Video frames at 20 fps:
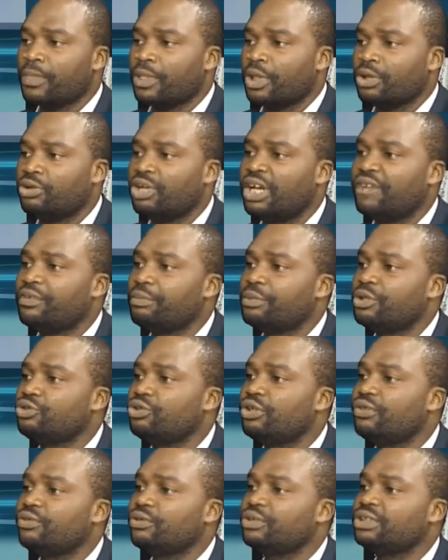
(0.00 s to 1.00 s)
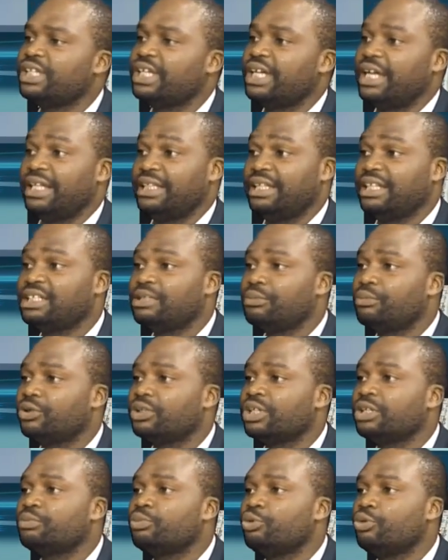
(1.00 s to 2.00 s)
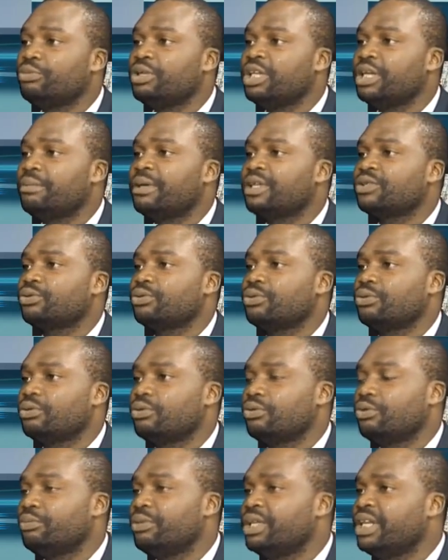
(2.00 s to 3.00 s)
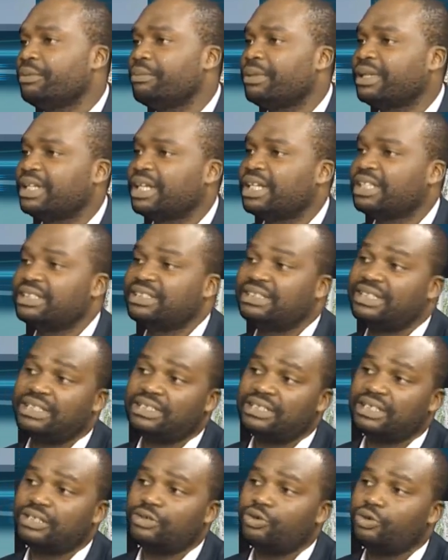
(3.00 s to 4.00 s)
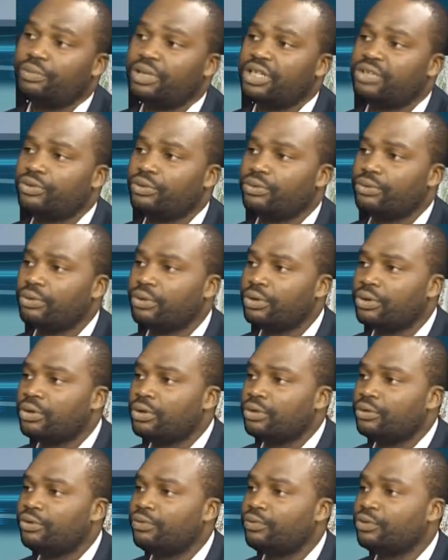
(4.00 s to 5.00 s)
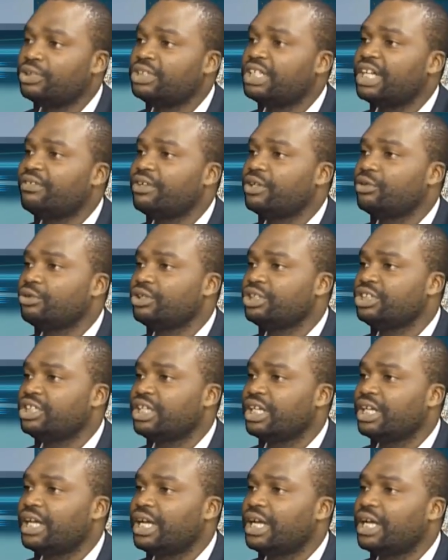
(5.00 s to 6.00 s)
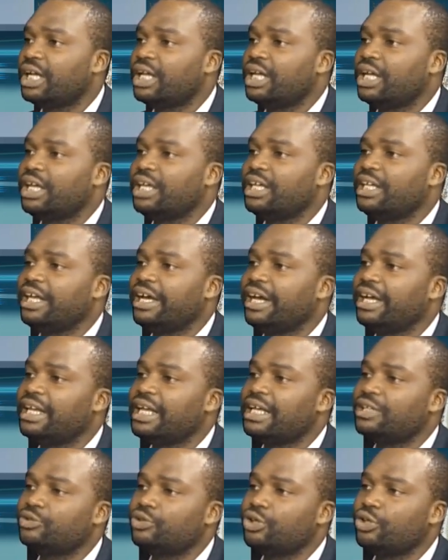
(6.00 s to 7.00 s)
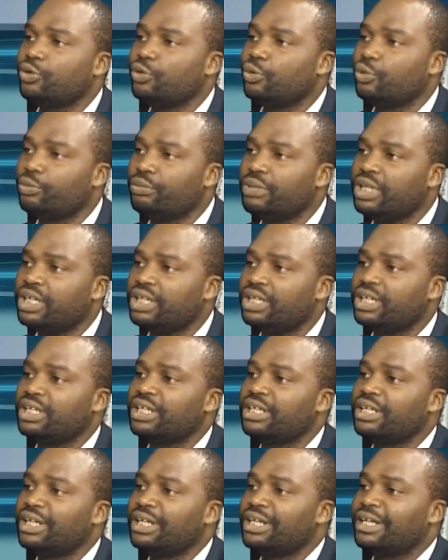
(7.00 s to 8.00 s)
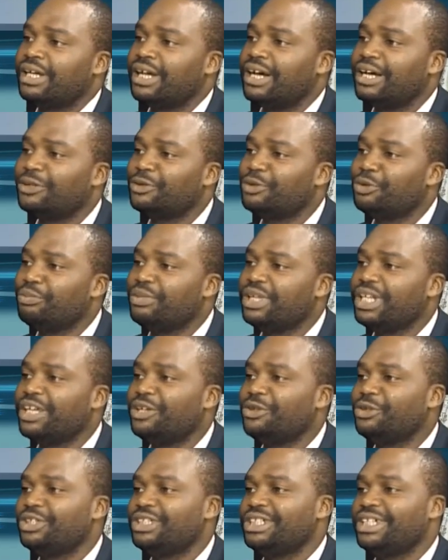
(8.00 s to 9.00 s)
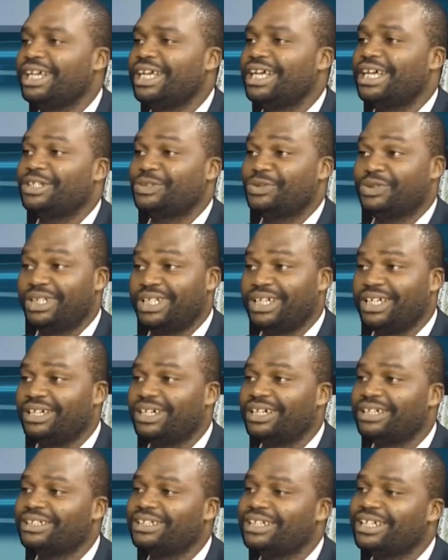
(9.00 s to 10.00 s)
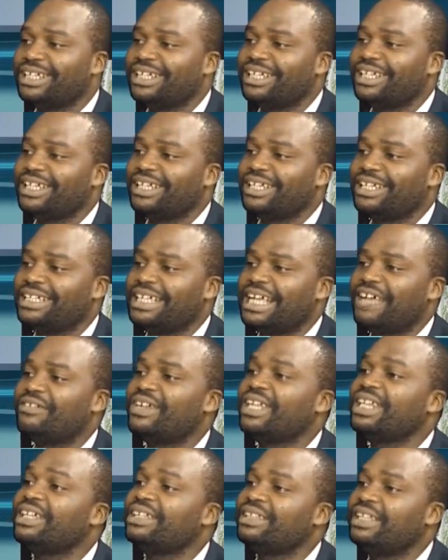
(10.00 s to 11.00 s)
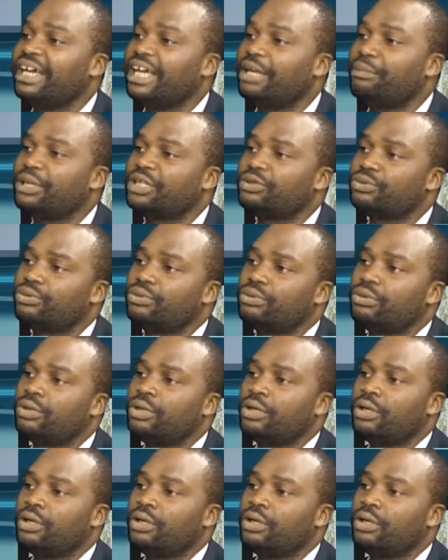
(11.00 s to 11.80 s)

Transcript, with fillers: de la fermeture des frontières est très importante pour le Bénin parce que le Bénin partage 700 km de, frontières avec le Nigeria et les relations économiques entre le Bénin et le Nigeria sont très grandes. Et il y avait un intérêt parce que